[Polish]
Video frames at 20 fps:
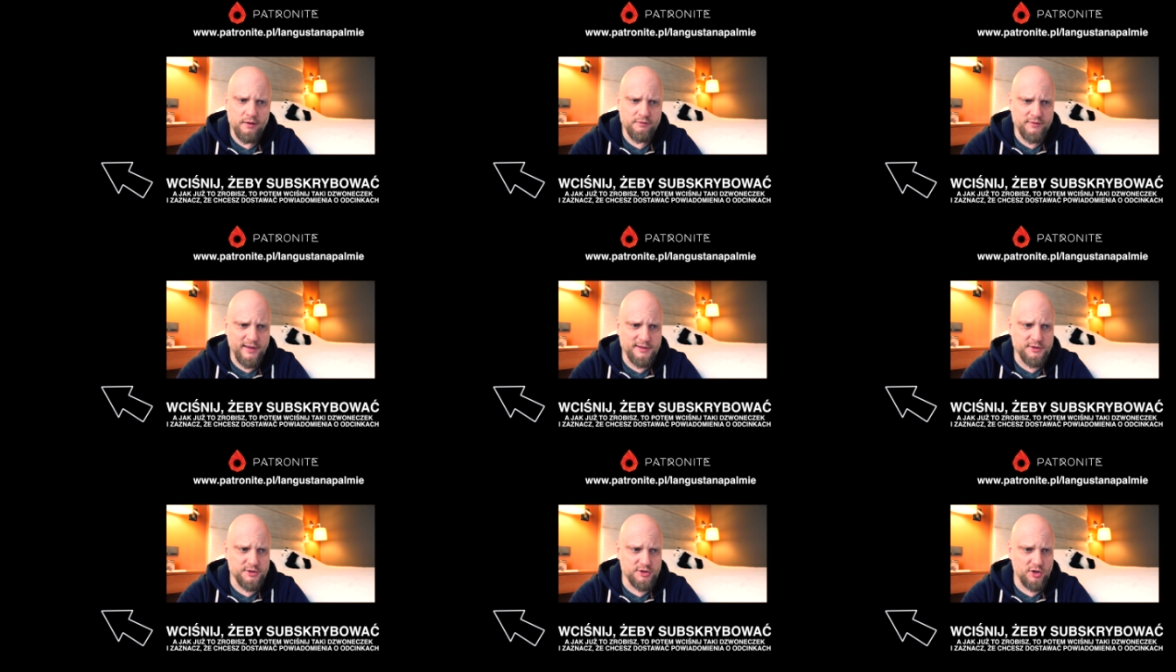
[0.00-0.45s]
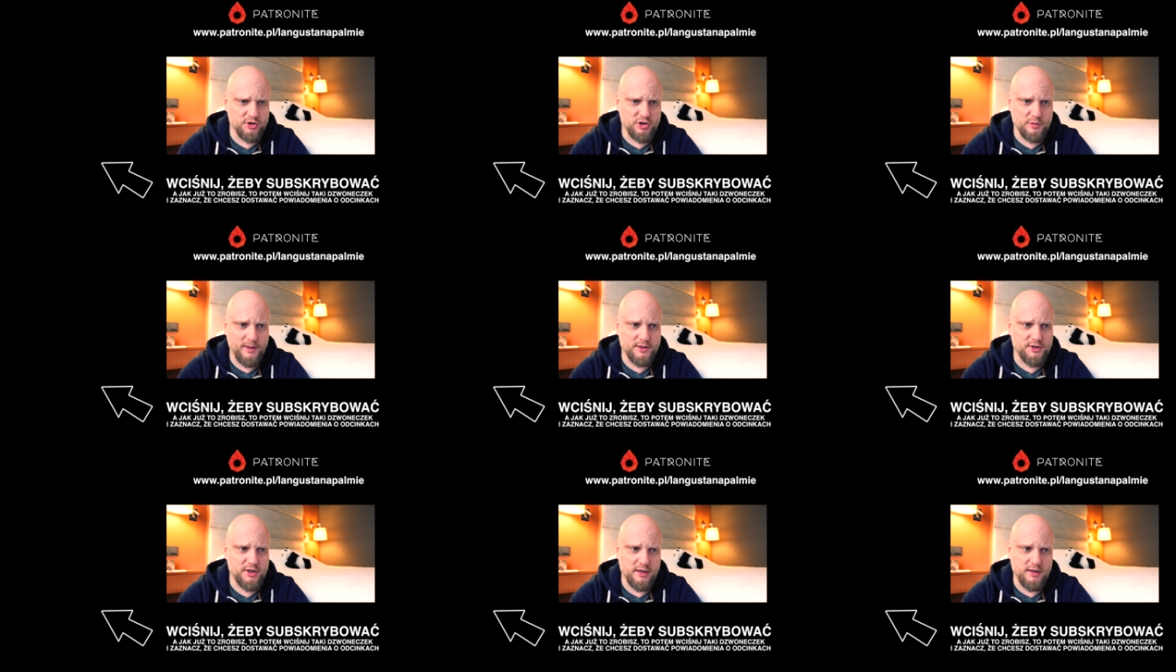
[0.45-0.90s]
Więc do
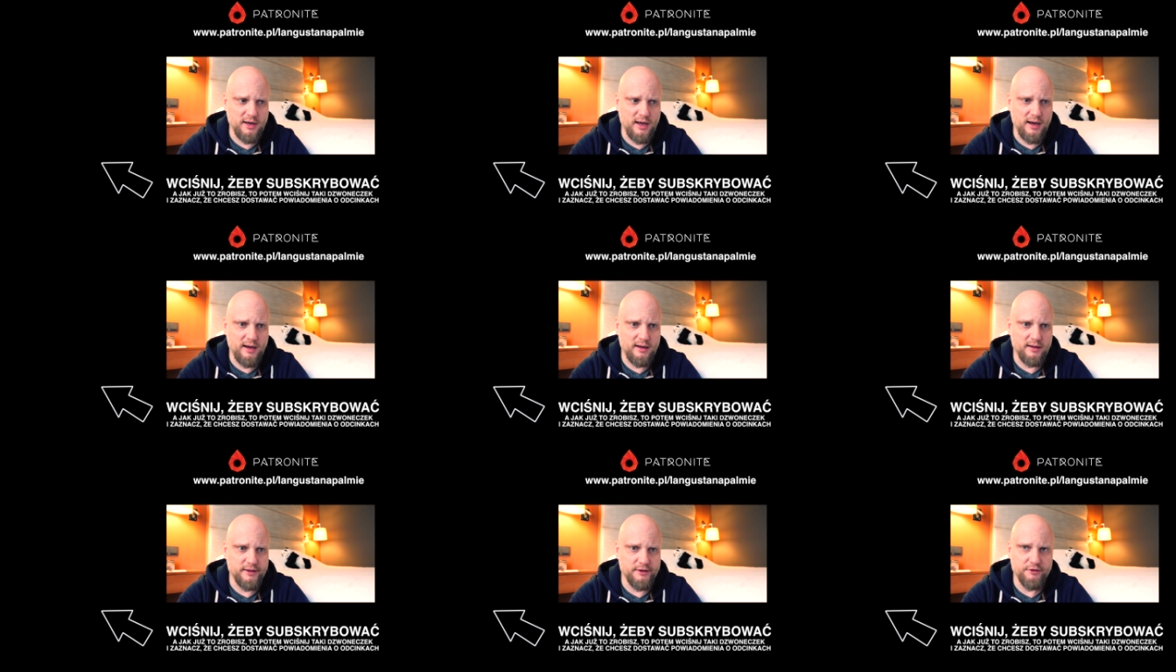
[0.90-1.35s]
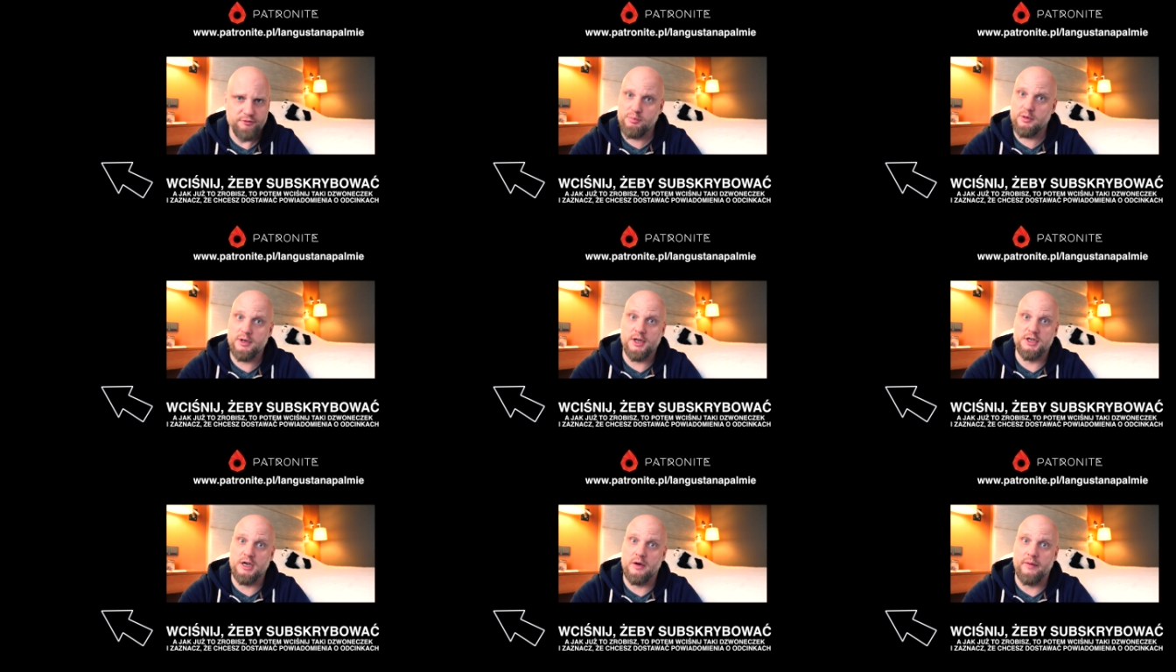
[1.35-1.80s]
zobaczenia y, w
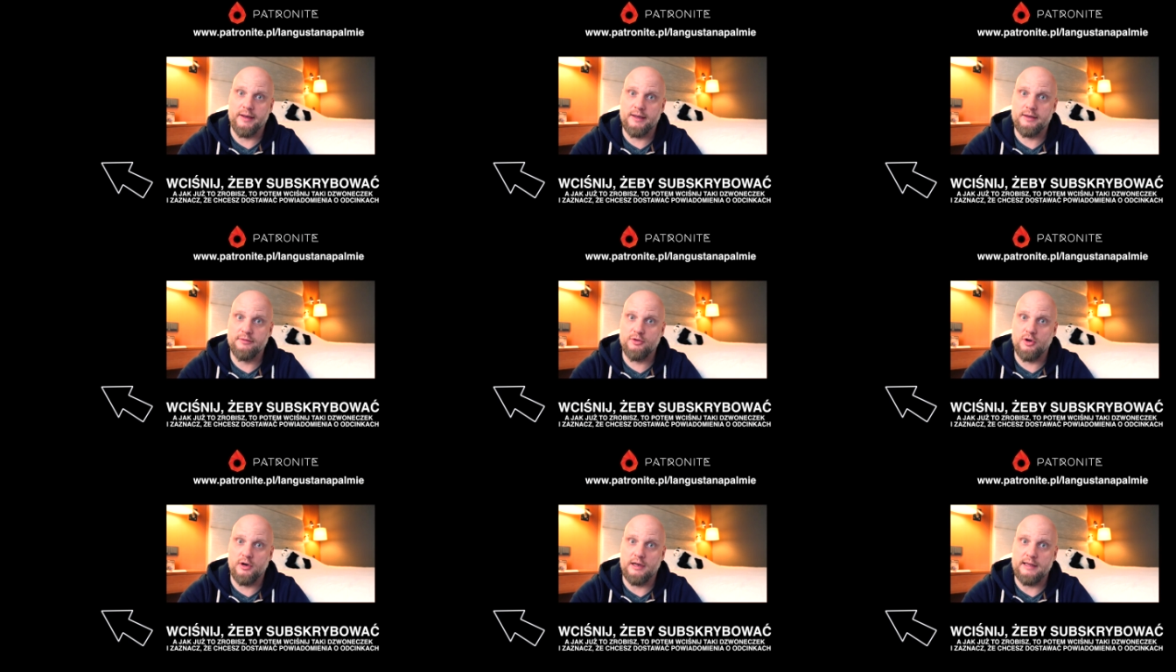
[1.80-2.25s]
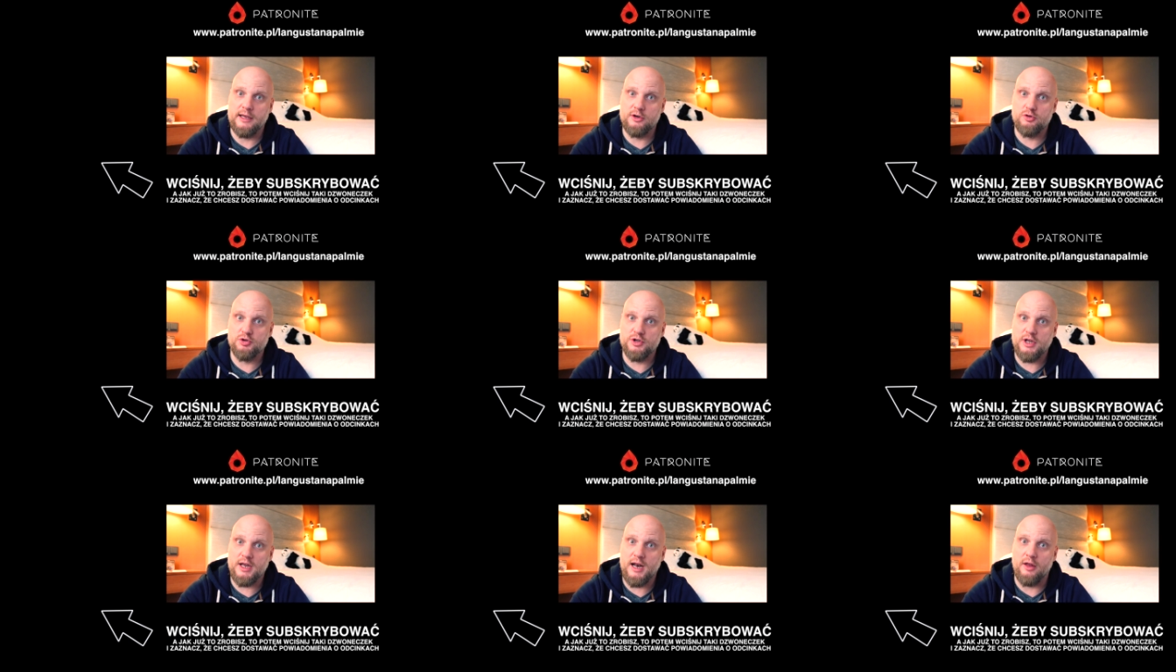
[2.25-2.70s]
poniedziałek w kolejnej
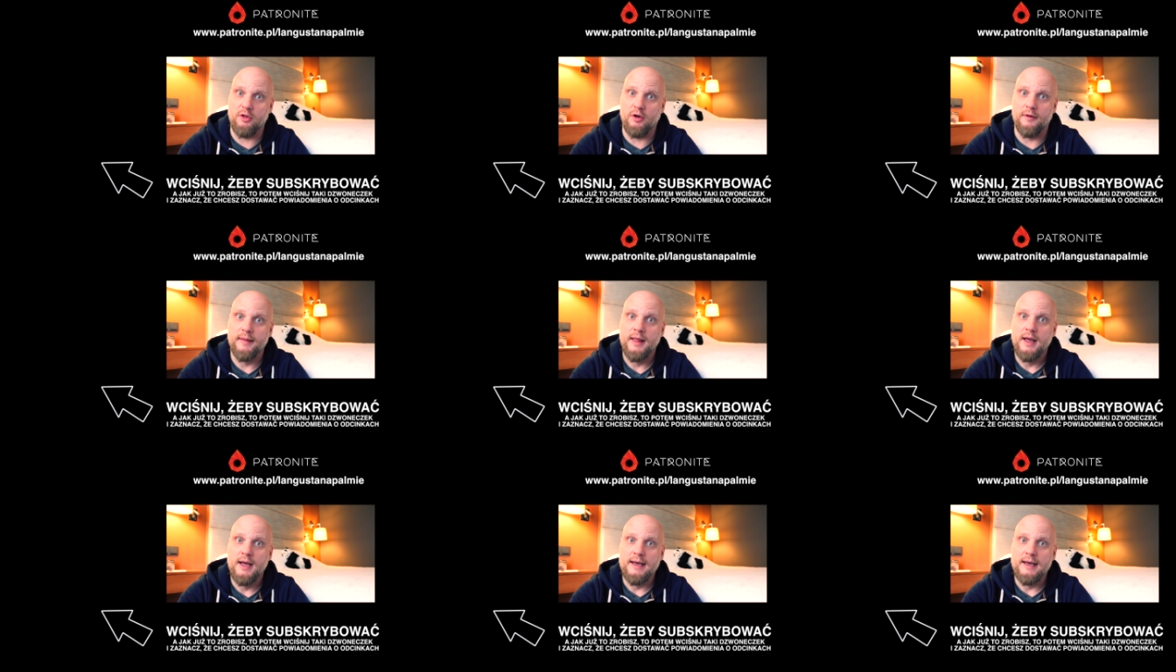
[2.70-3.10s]
6 rano.